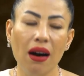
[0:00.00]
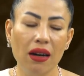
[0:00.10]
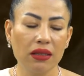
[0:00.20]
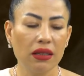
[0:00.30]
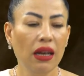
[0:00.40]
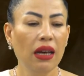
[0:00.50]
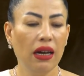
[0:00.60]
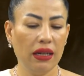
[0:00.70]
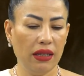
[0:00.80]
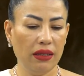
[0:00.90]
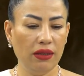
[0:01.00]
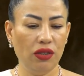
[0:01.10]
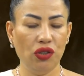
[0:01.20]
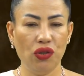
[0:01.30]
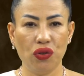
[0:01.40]
ağır hareket
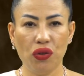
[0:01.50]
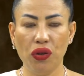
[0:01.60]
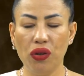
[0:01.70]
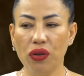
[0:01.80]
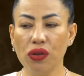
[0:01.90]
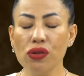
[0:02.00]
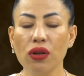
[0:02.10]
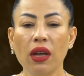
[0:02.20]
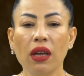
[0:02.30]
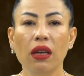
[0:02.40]
ettiği için söylüyoruz.